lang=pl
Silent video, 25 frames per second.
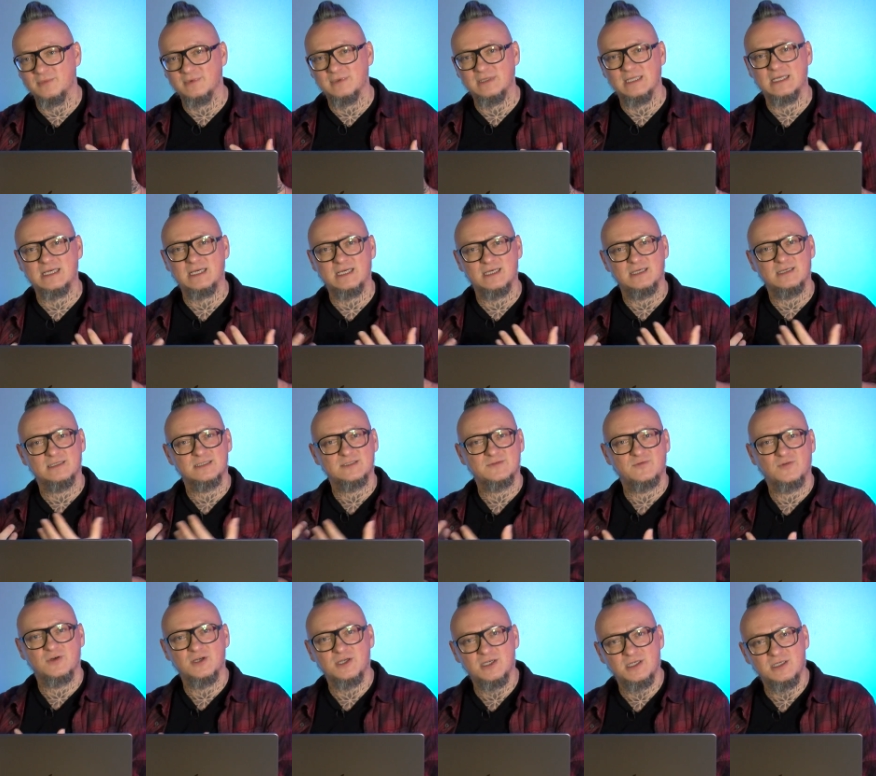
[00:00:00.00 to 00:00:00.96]
dla
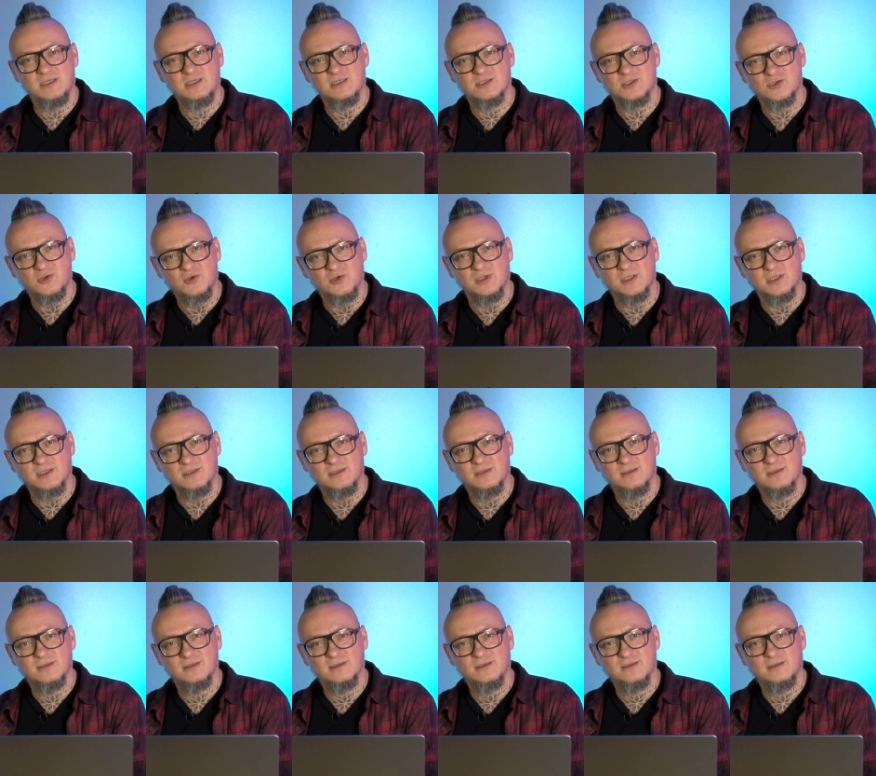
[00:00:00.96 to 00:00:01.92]
swojej żony.
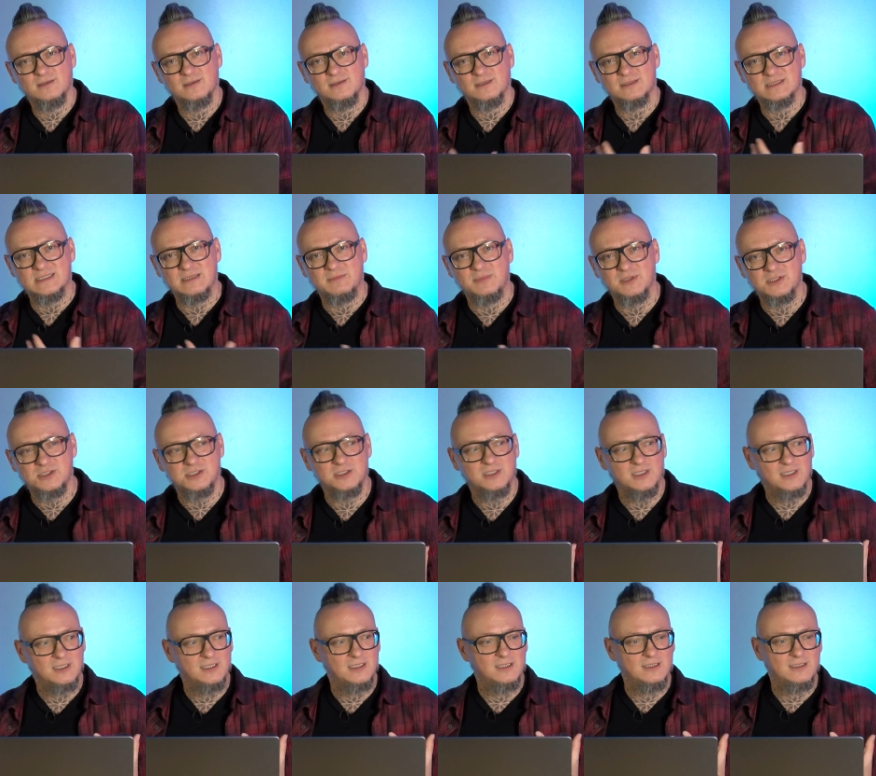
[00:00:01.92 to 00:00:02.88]
Chcę być
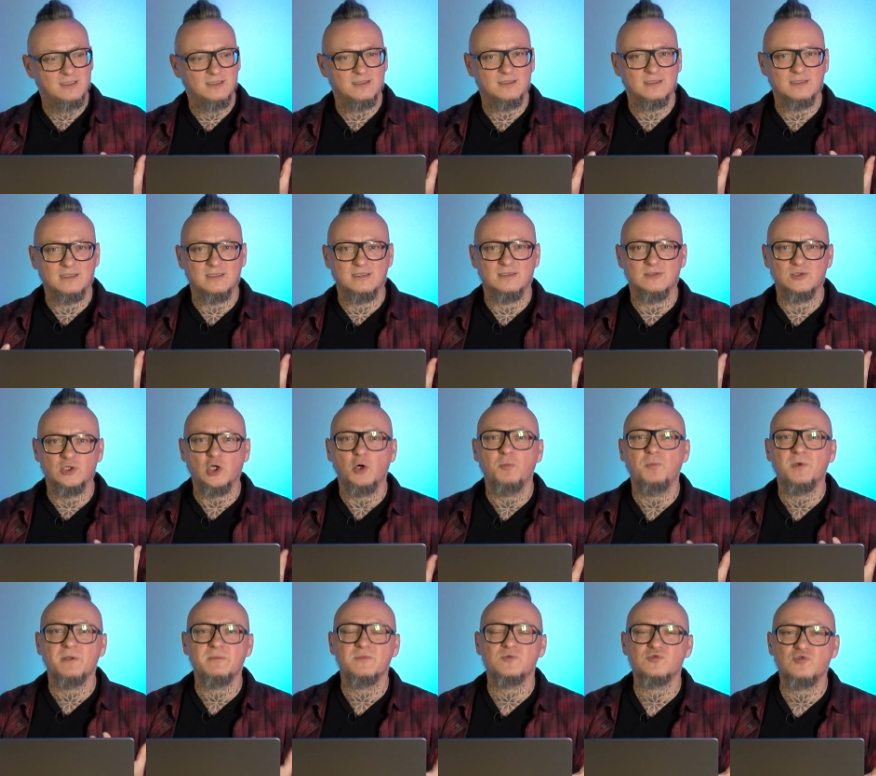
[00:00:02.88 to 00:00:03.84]

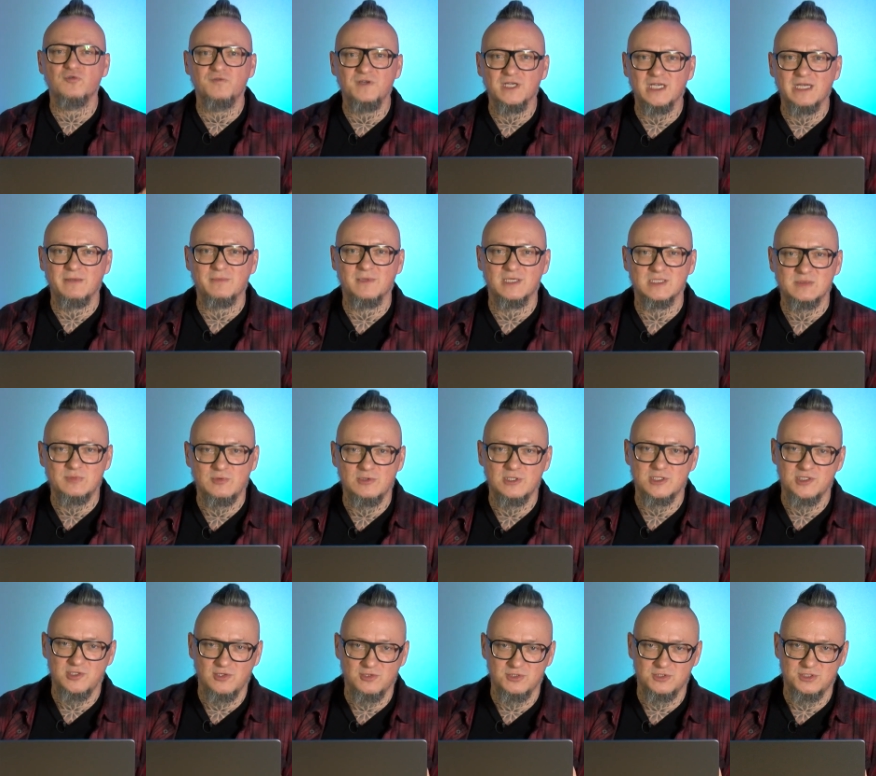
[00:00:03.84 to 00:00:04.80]
dobrym człowiekiem dla
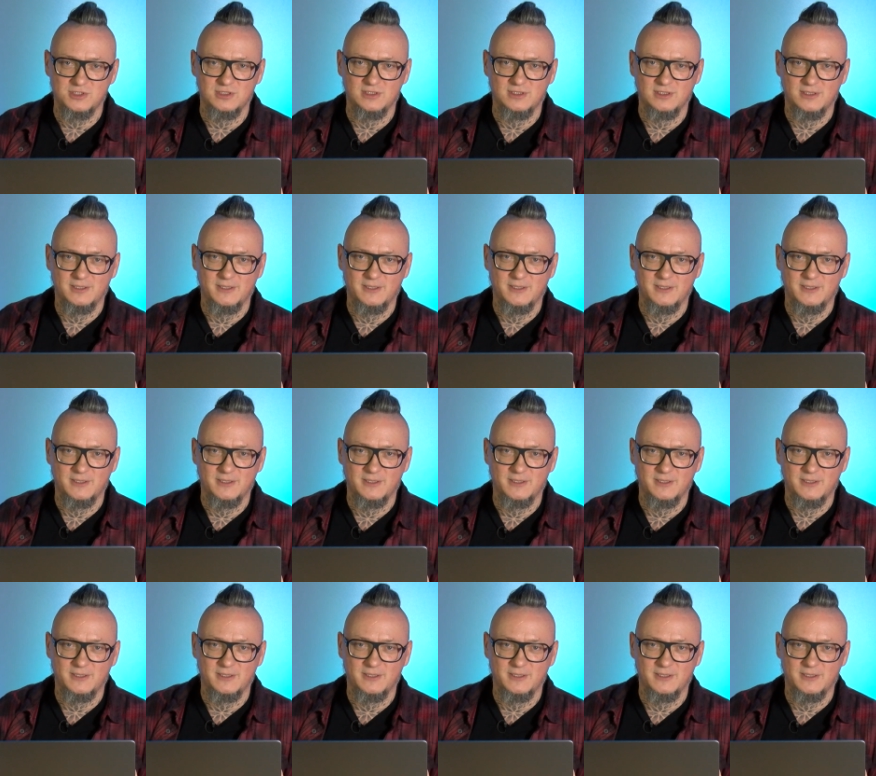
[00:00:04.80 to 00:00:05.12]
społeczności.